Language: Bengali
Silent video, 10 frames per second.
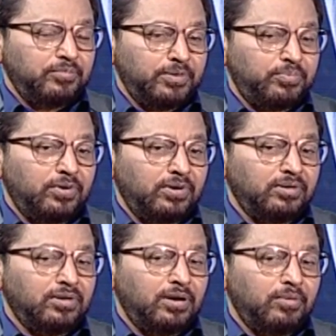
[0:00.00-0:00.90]
পিপল
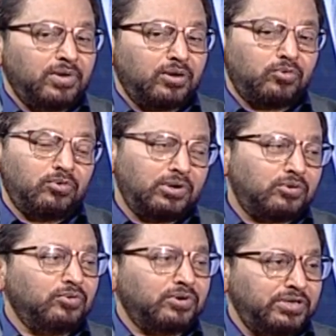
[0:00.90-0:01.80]
কোনো না
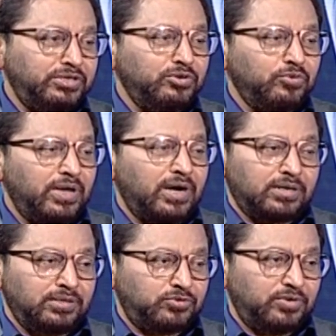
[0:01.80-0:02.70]
কোনো কিডনি রোগে
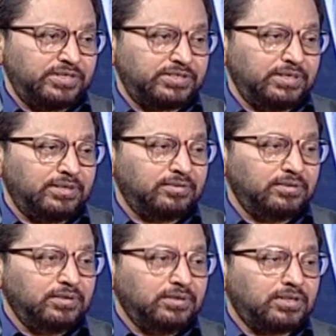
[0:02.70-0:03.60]
আক্রান্ত আছে
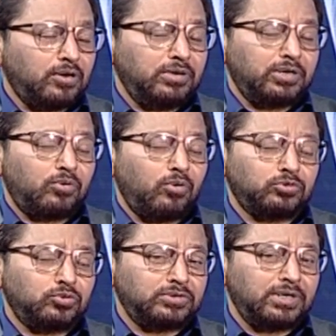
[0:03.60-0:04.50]
তাহলে
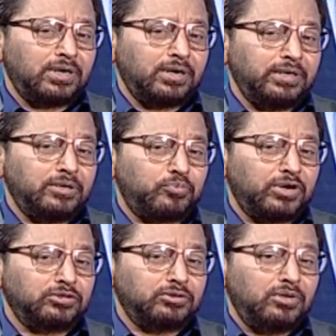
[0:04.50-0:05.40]
কতটা এর
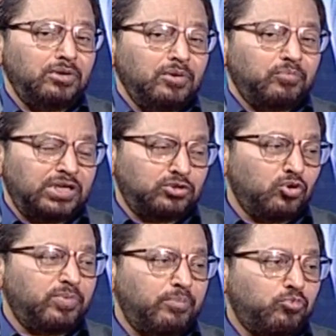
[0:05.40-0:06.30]

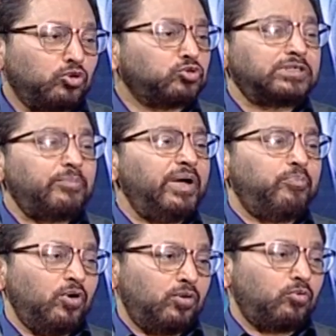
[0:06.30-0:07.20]
প্রাদুর্ভাব কতটা
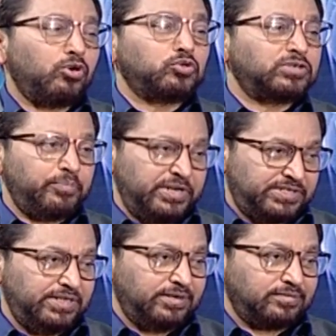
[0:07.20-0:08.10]
ব্যাপক কতটা
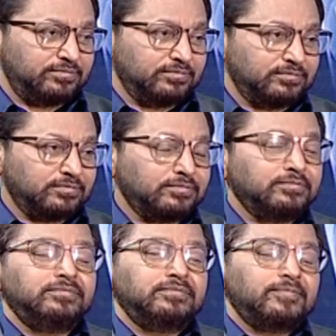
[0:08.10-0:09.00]
বেশি
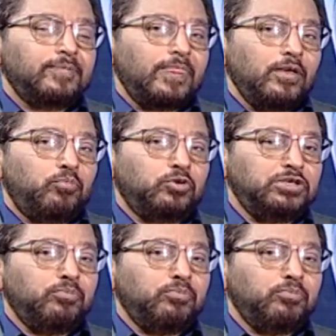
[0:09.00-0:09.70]
প্রতি